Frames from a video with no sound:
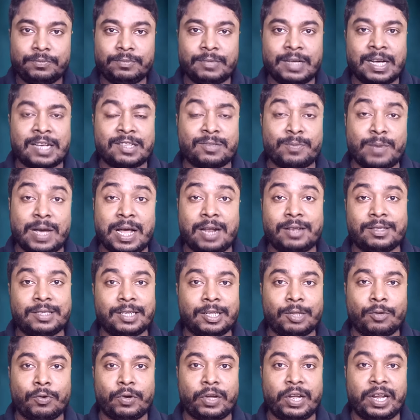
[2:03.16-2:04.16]
आसमान से
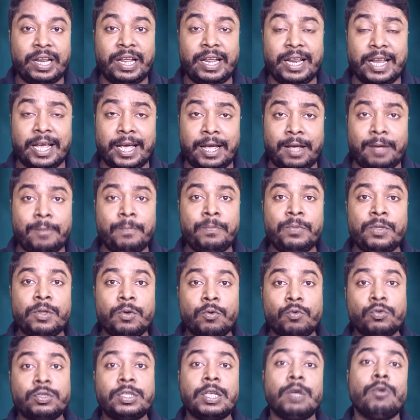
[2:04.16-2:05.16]
तो गिर ही रहे
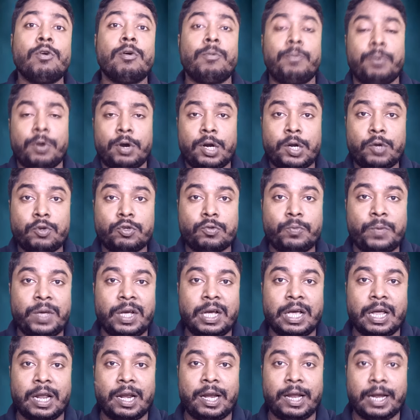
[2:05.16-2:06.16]
उससे वो प्रोड्यूस भी
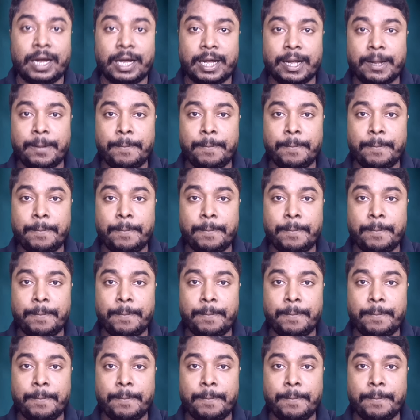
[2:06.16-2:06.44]
कर लेंगे